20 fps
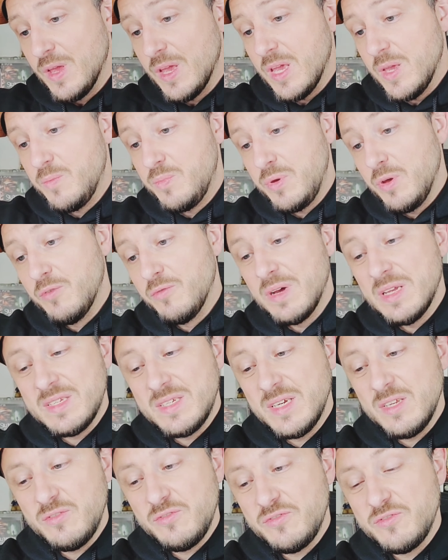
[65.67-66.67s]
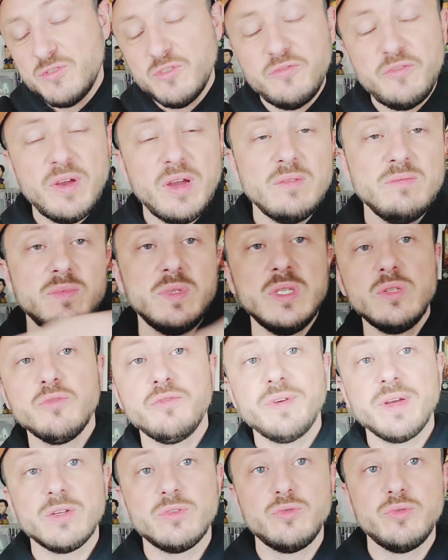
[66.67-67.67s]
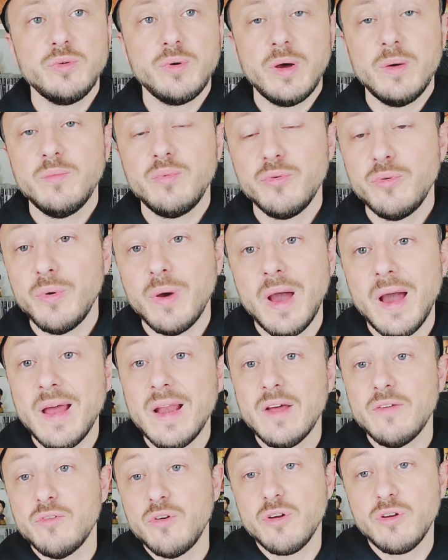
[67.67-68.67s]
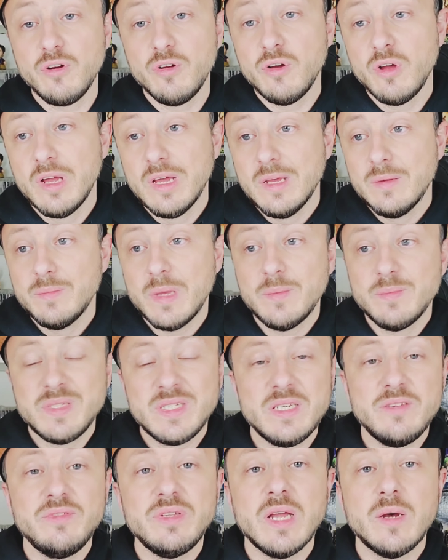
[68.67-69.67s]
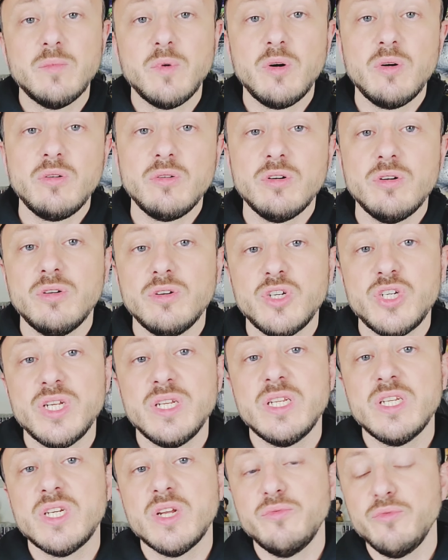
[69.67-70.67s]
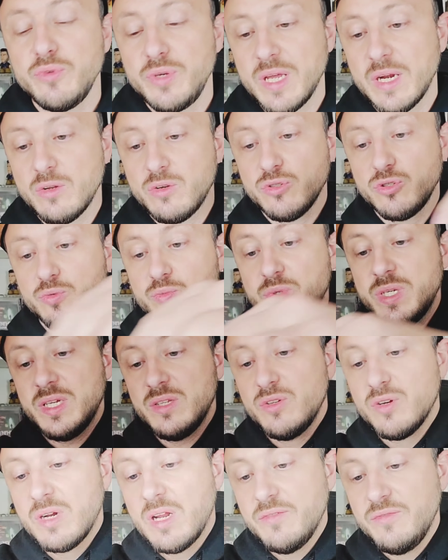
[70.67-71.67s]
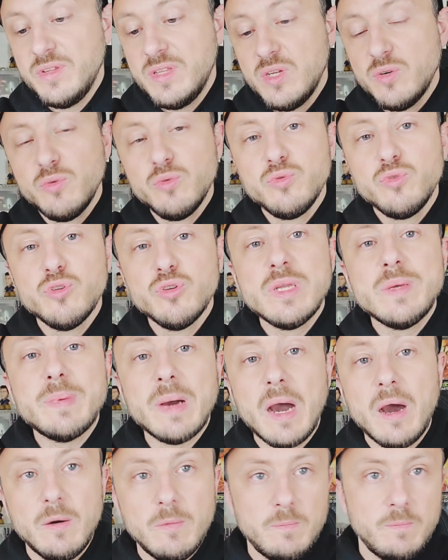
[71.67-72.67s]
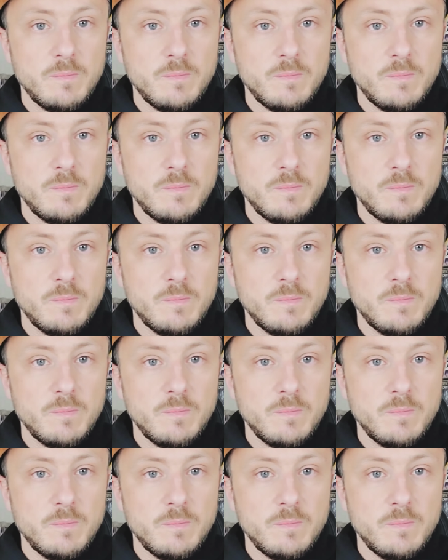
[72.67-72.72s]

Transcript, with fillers: Et puis on va essayer de se faire une petite ouverture un peu à l'aveugle, même si évidemment euh, j'ai déjà vu quelques objets dans la vidéo de départ.